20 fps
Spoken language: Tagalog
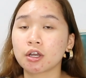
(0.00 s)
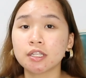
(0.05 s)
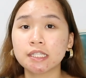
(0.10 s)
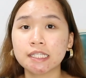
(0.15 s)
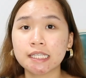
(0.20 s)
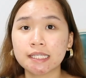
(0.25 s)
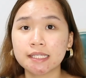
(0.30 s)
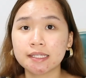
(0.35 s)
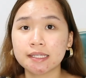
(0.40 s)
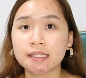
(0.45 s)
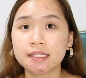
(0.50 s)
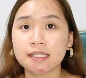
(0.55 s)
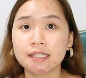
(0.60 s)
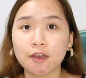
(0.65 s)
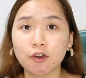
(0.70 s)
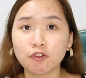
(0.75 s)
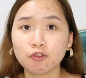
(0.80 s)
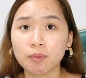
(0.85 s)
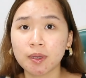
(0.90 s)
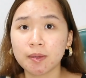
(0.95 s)
consistency
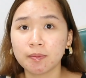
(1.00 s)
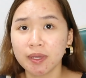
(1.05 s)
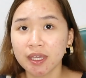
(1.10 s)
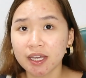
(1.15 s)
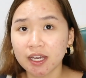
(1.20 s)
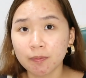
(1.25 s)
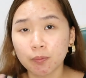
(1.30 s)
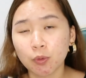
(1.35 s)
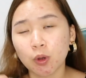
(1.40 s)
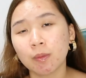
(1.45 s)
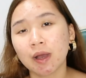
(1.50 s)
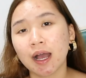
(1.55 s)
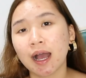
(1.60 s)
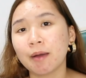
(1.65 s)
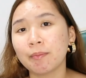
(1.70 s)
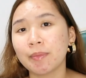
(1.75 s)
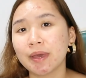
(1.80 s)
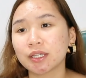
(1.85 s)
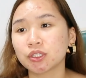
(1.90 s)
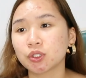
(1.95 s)
of my makeup kung
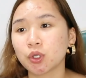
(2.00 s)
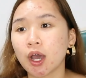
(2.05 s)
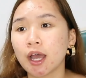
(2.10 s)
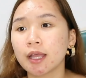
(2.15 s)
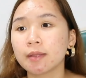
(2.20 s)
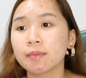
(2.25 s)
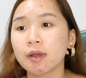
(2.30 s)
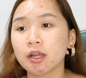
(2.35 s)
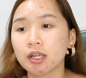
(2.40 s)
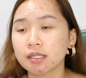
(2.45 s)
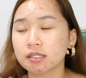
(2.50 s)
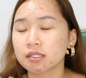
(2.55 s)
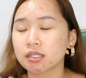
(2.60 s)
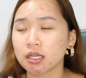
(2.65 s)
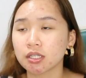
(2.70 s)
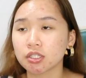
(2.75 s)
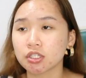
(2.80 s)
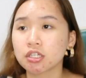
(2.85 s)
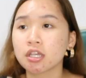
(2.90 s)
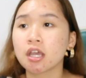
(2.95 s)
maapektuhan ba and
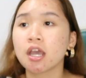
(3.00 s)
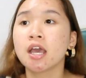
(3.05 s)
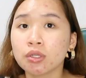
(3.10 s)
such.